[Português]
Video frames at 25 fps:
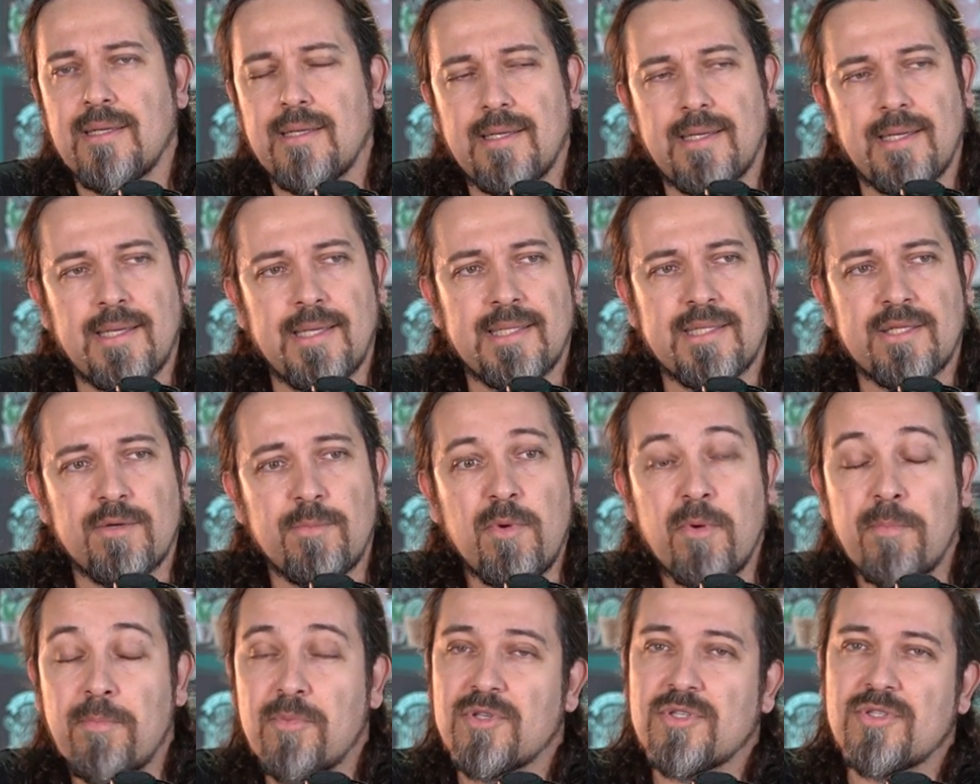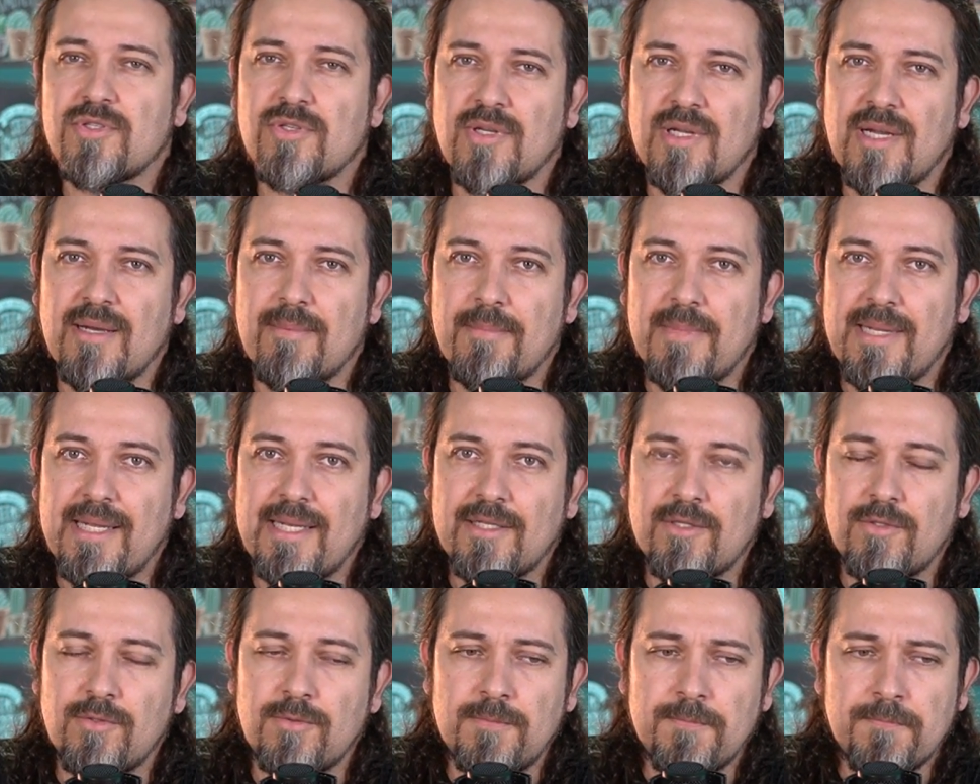É, então, meu
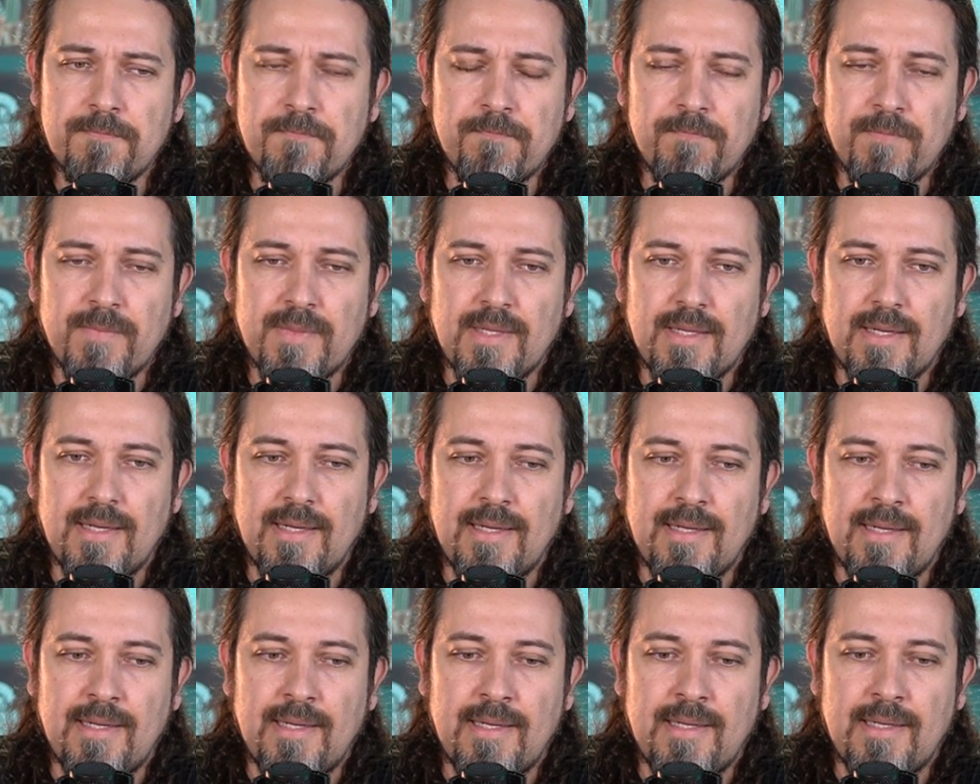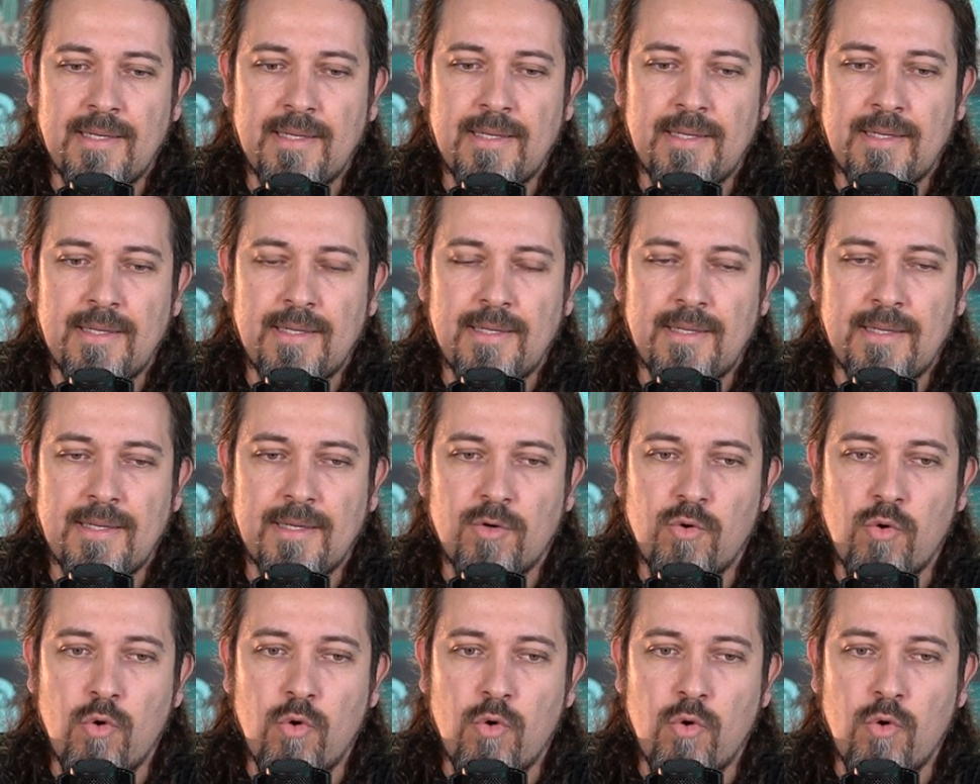posicionamento é, é,